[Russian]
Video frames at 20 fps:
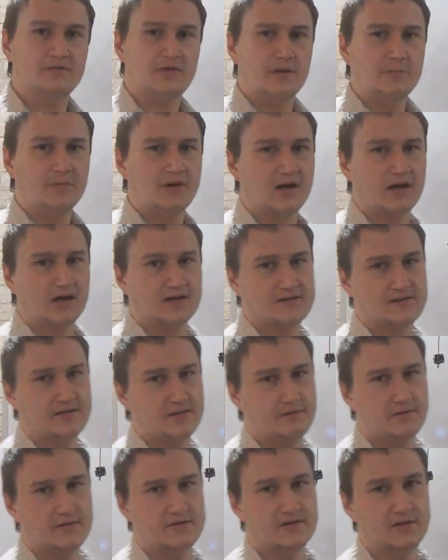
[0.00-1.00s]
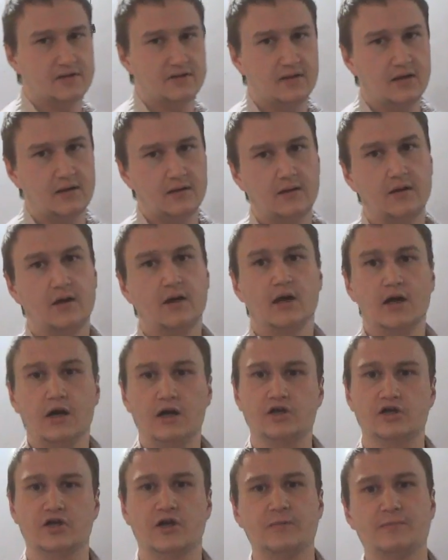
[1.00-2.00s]
вам, как отсеивать сигналы,
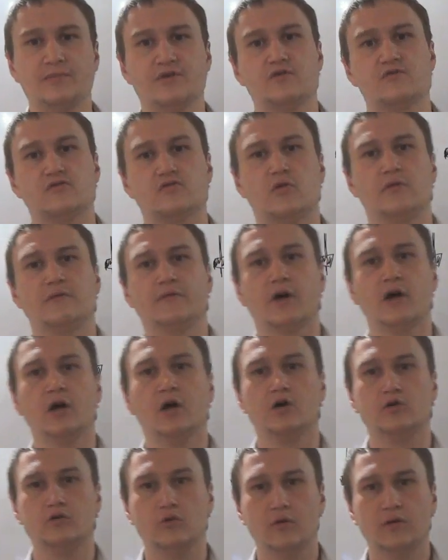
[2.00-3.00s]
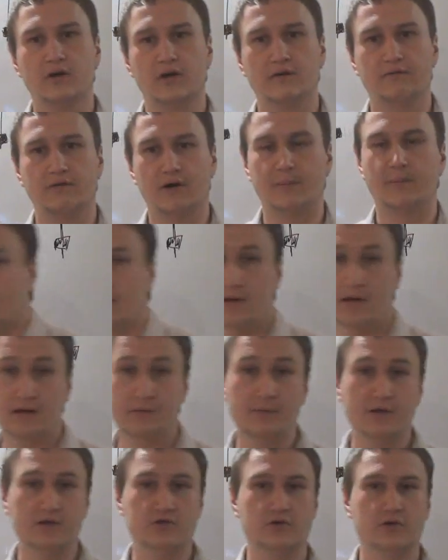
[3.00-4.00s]
решать, безусловно, только вам.
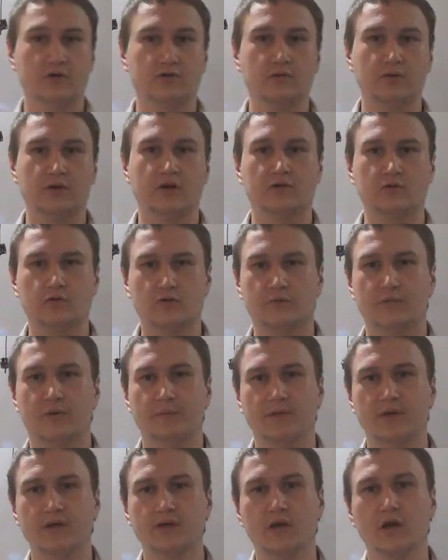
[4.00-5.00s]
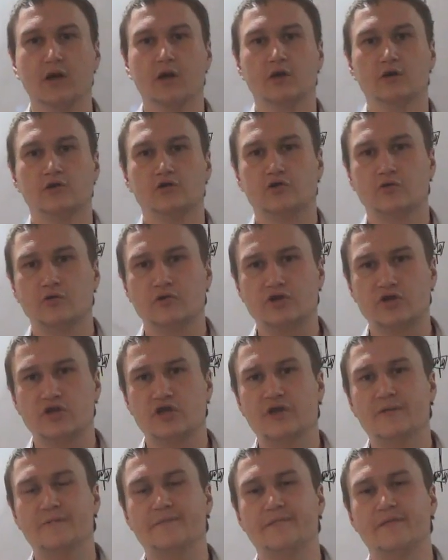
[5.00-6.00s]
Отмечу я только тот момент, что
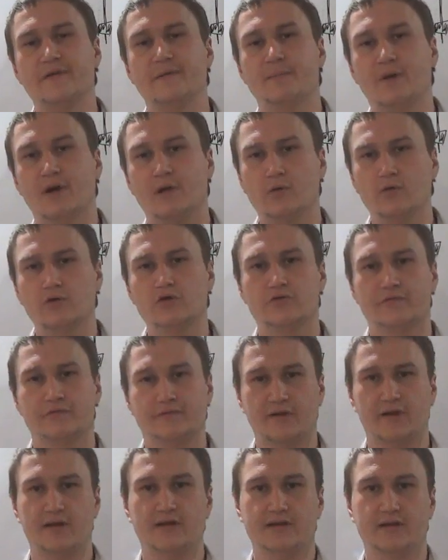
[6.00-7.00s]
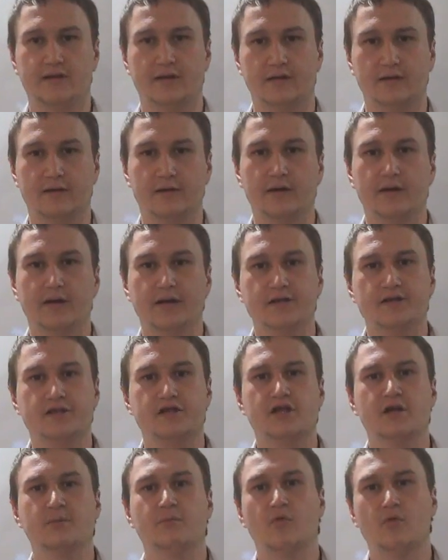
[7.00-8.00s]
чем вы моложе в трейдинге,
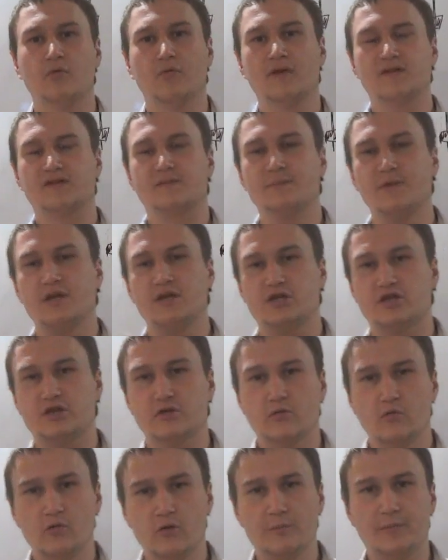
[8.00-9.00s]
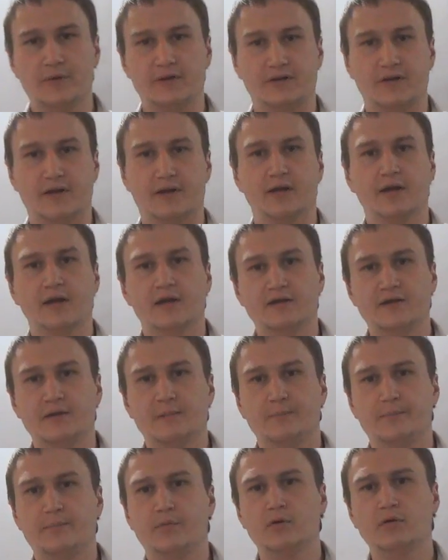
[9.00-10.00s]
чем у вас меньше опыта,
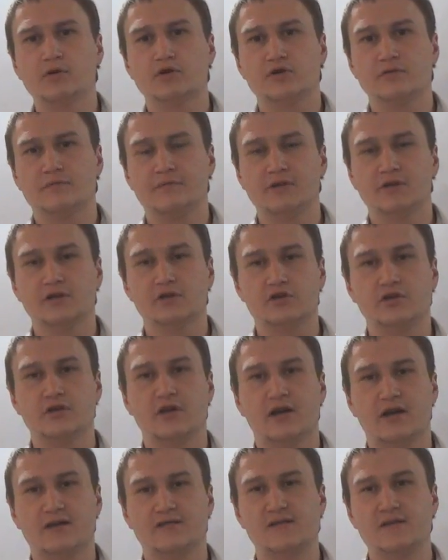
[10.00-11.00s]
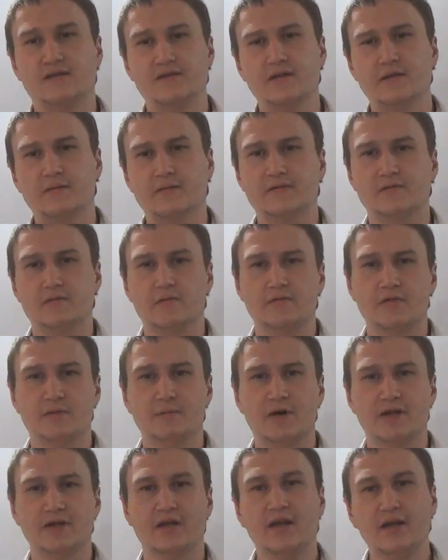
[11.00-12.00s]
тем больше вы должны акцентировать свое
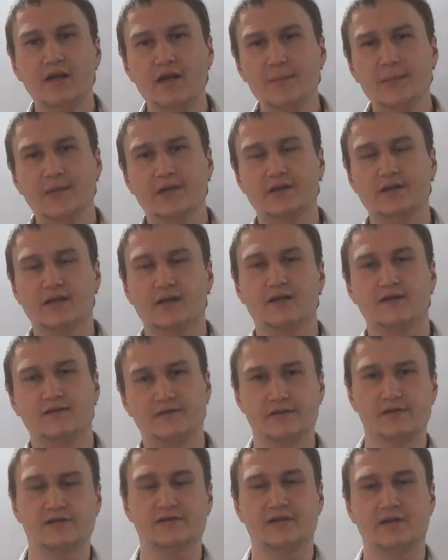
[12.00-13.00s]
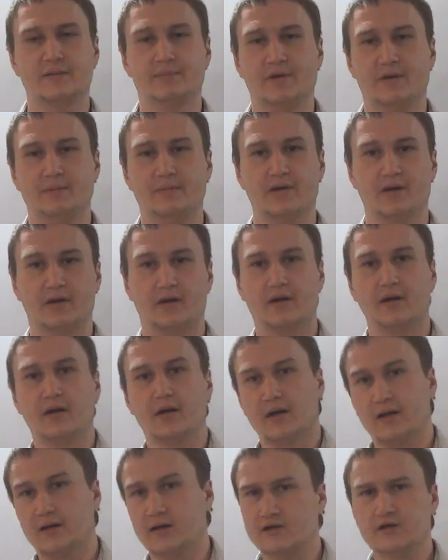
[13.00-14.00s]
внимание именно на классических примерах.
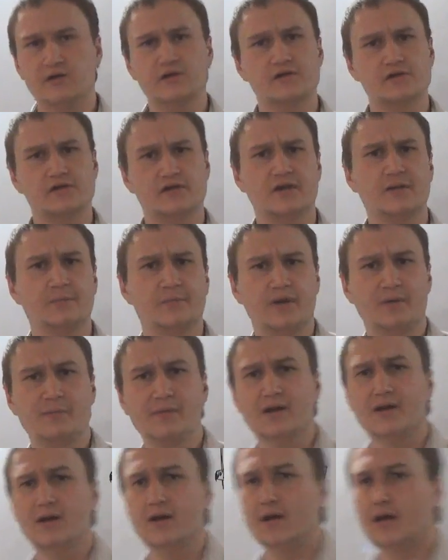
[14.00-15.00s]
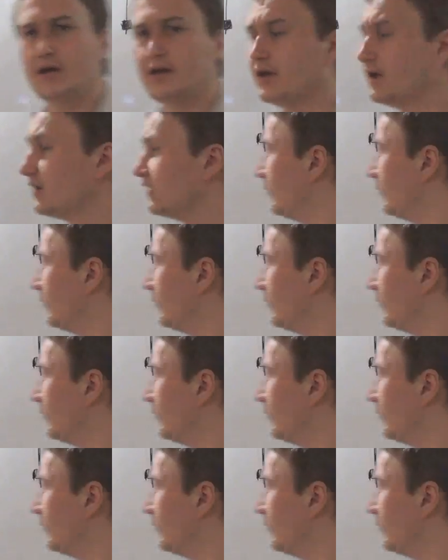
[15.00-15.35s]
Классический пример, я